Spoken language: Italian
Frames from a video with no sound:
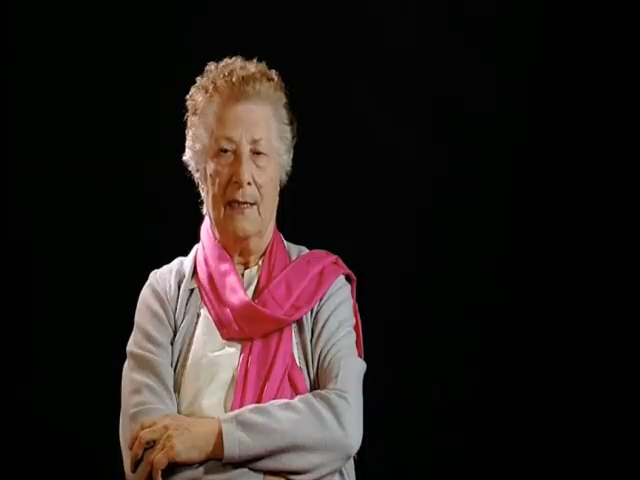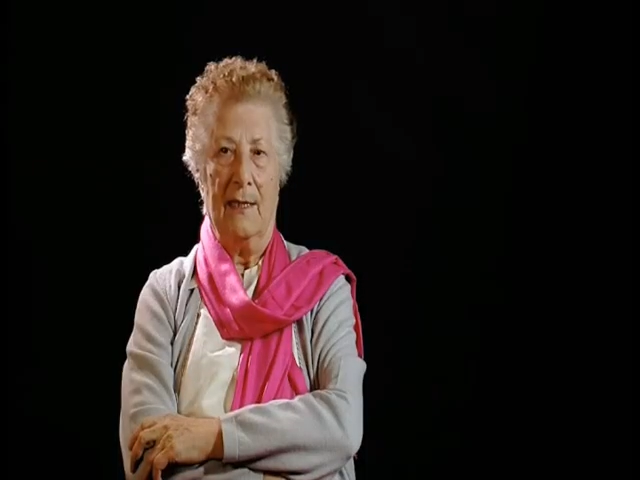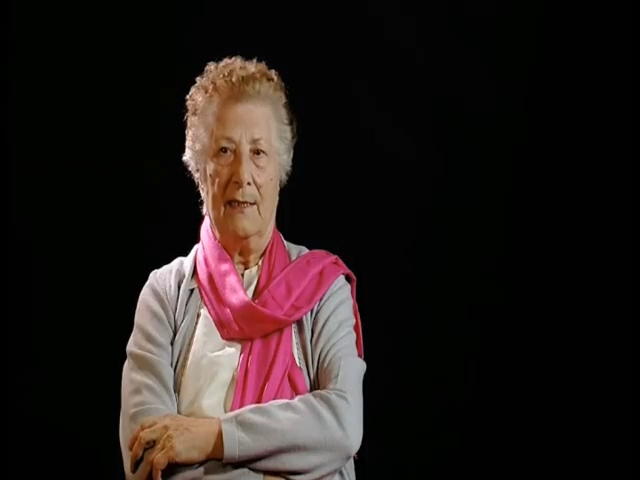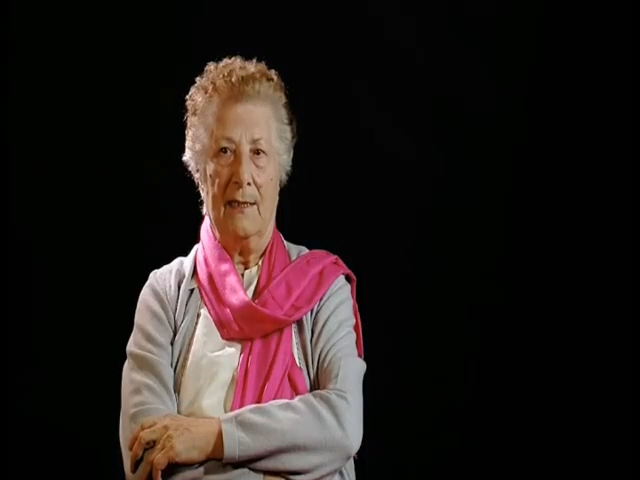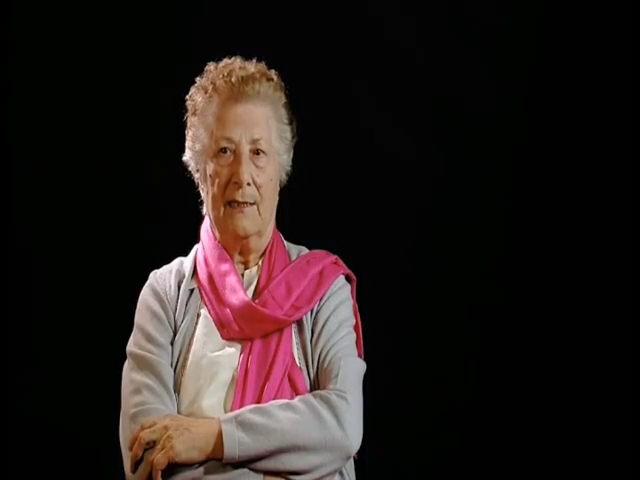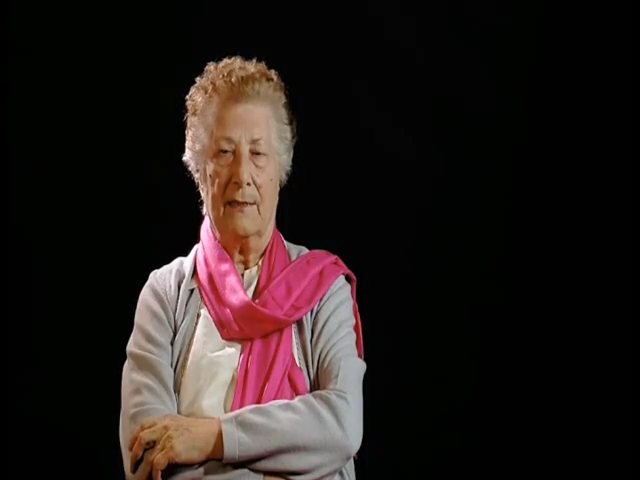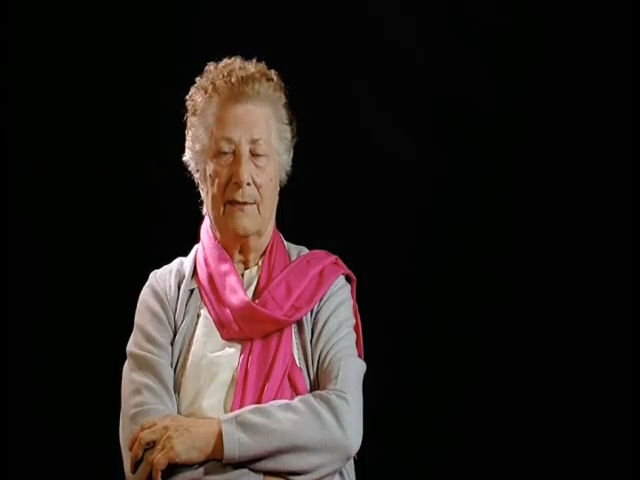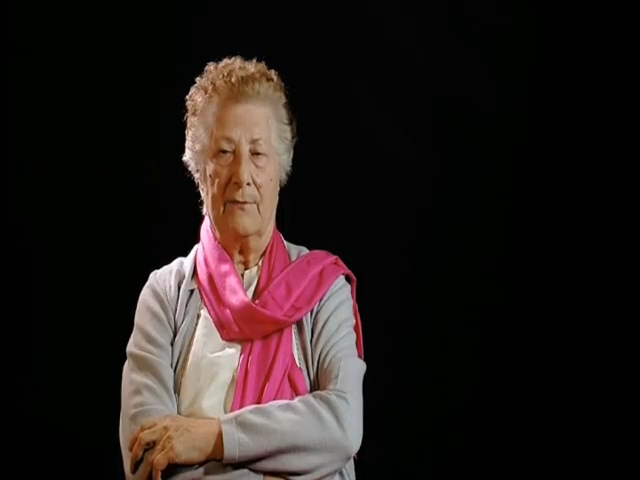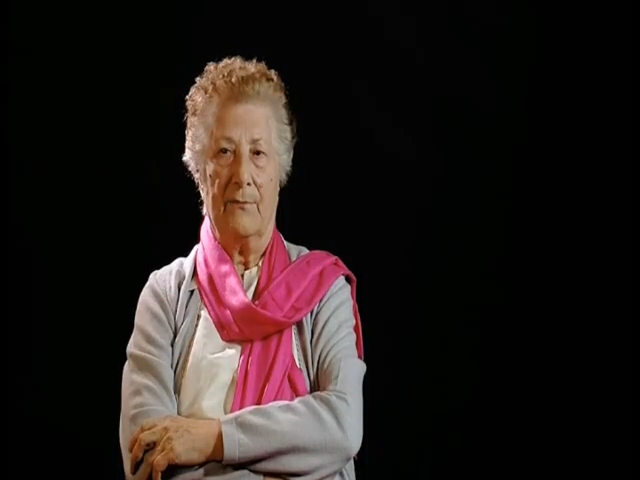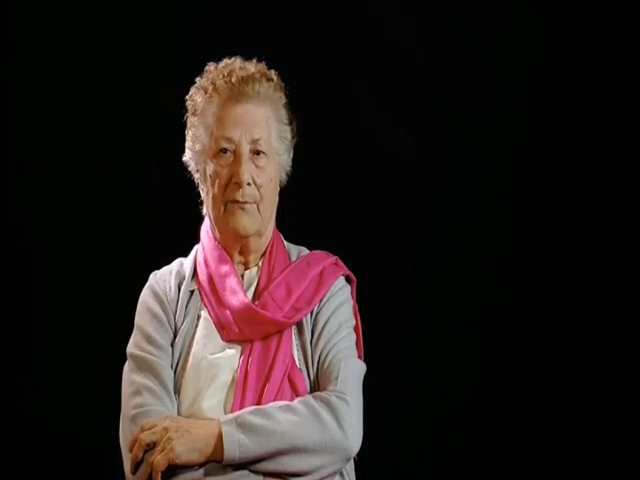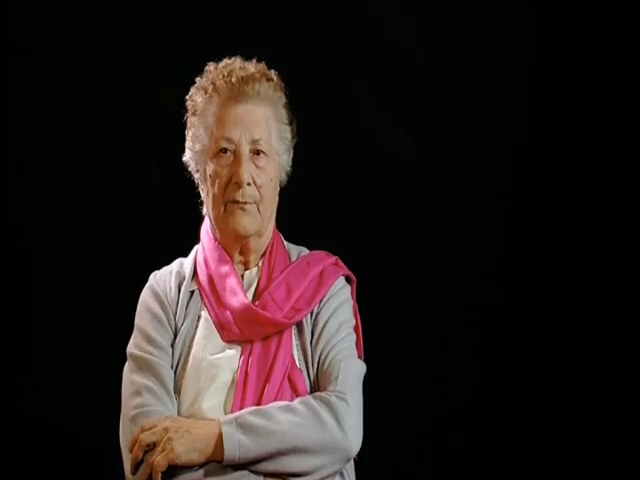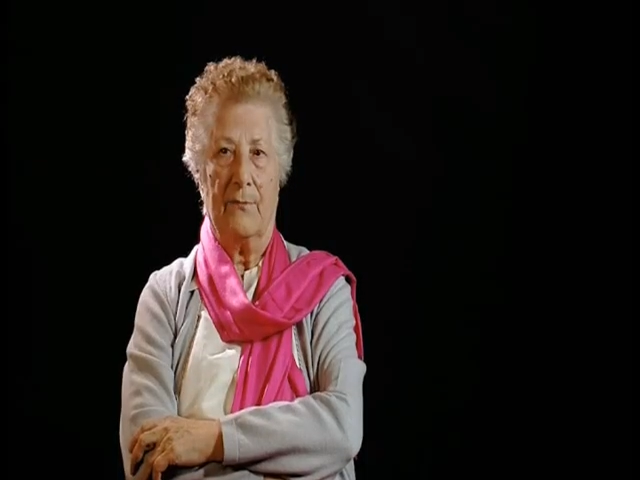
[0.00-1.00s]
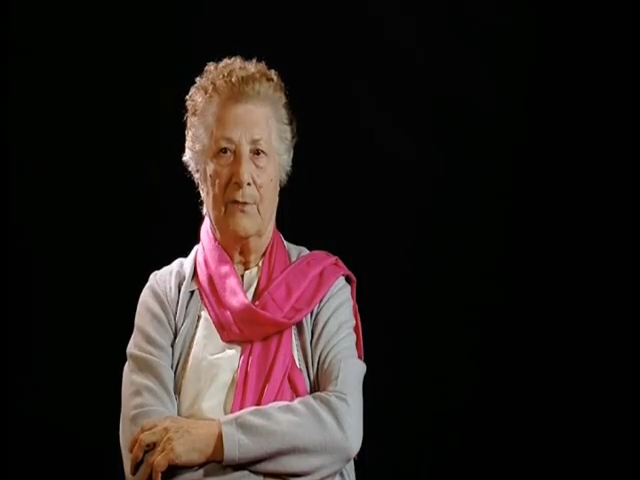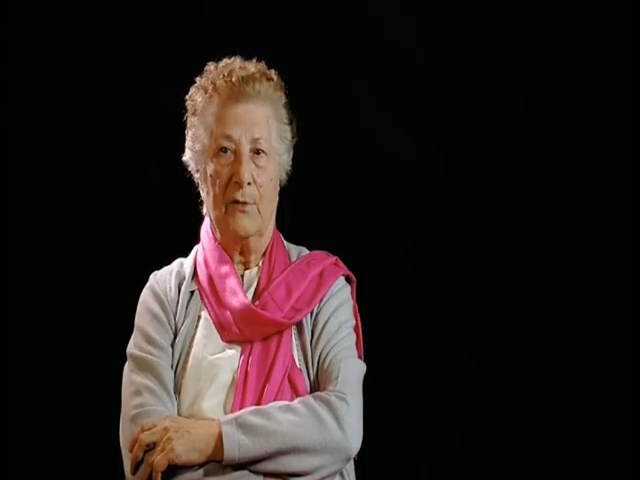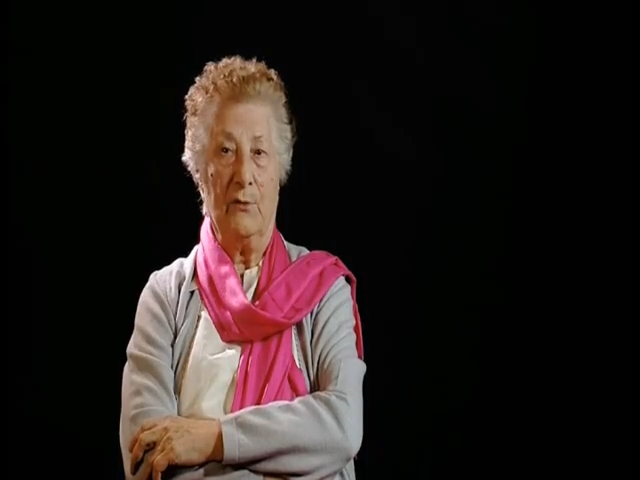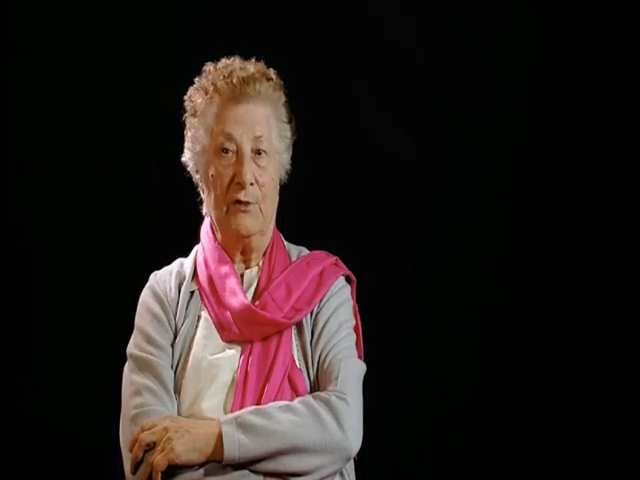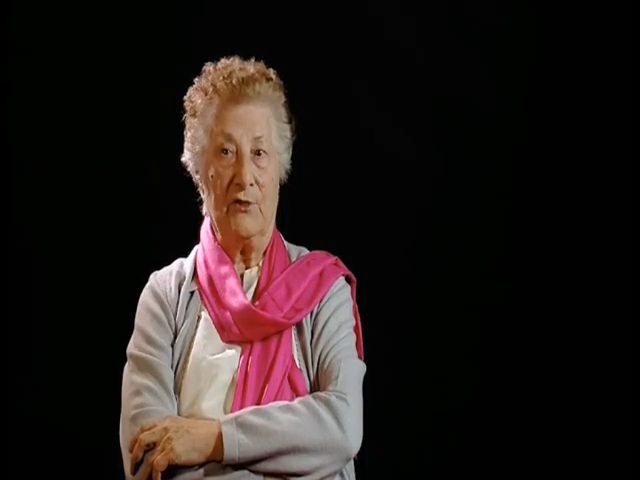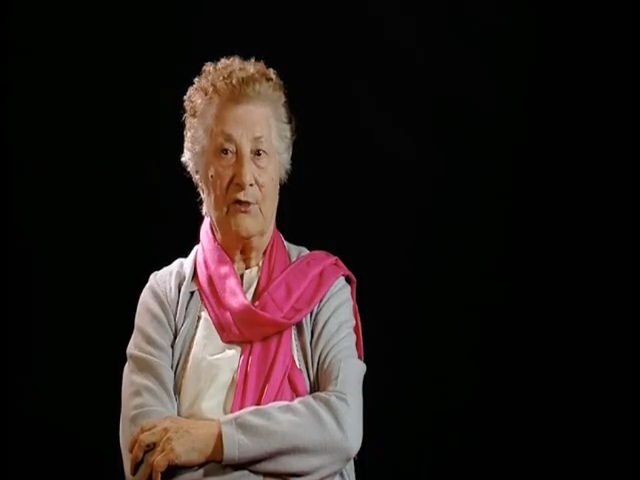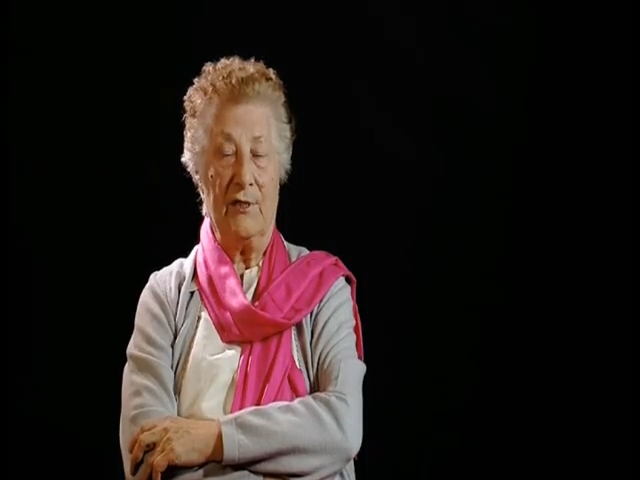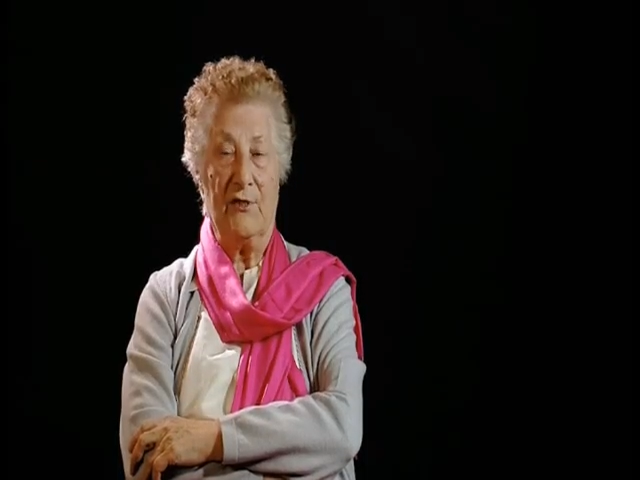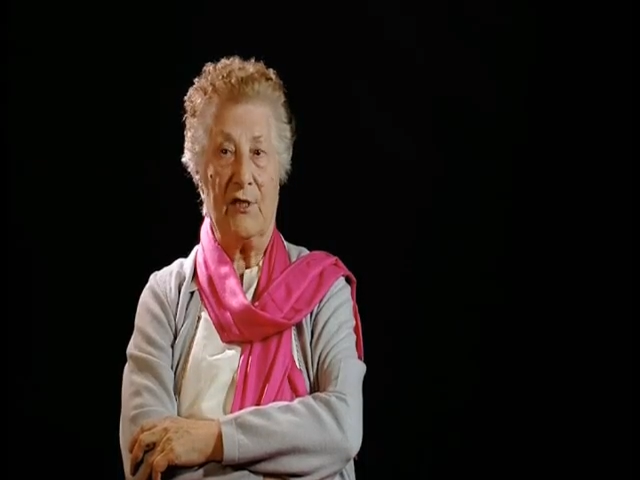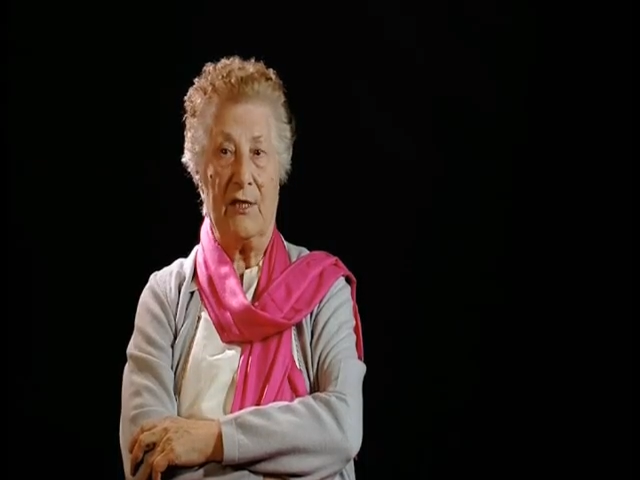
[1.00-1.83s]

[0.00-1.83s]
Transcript: Il 12 eh,